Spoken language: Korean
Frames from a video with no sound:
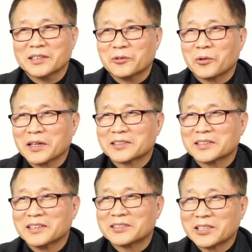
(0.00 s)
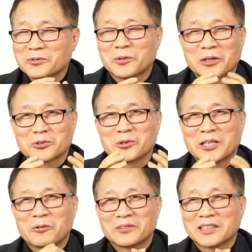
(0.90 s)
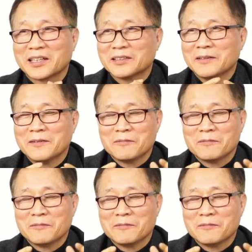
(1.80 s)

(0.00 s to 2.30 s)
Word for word: 연옥에서 천국으로 솟아오른다는